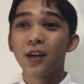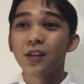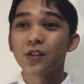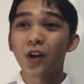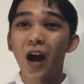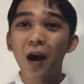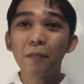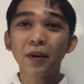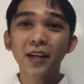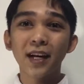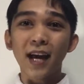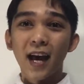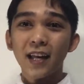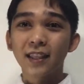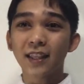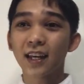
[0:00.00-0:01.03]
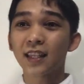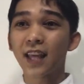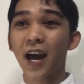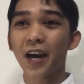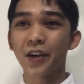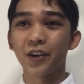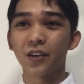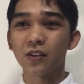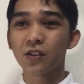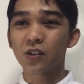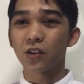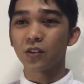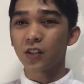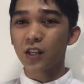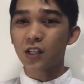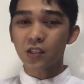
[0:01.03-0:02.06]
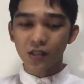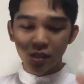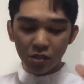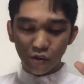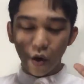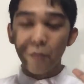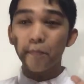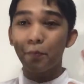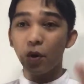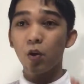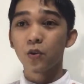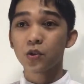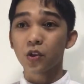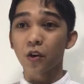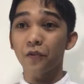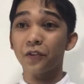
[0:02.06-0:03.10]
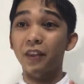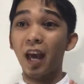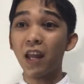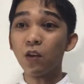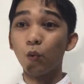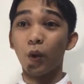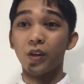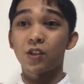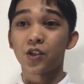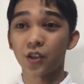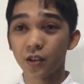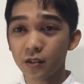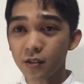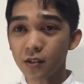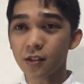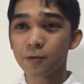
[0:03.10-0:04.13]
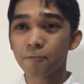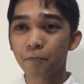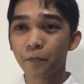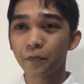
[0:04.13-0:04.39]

So, habang nag-aantay tayo, so this is composed of 10 questions.